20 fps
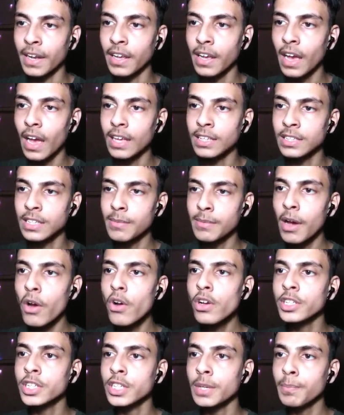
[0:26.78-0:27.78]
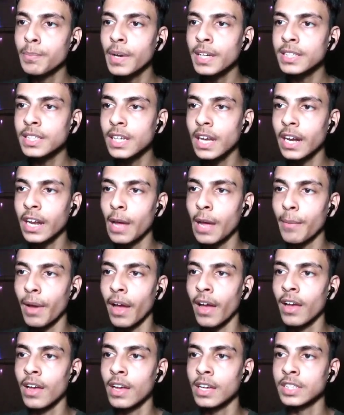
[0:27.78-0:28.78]
बट ठीक है इससे जंप कैसे
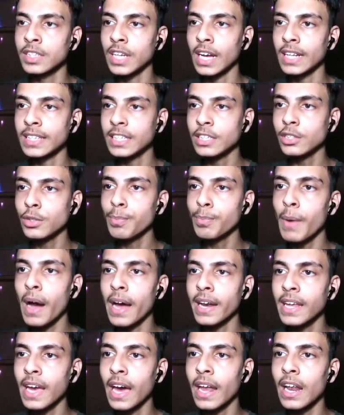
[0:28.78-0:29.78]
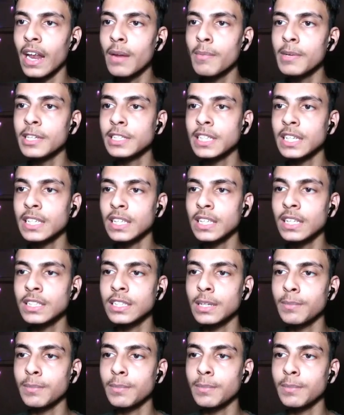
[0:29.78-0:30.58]
करेंगे मैं साथ से जो पानी आ रहा है ना इससे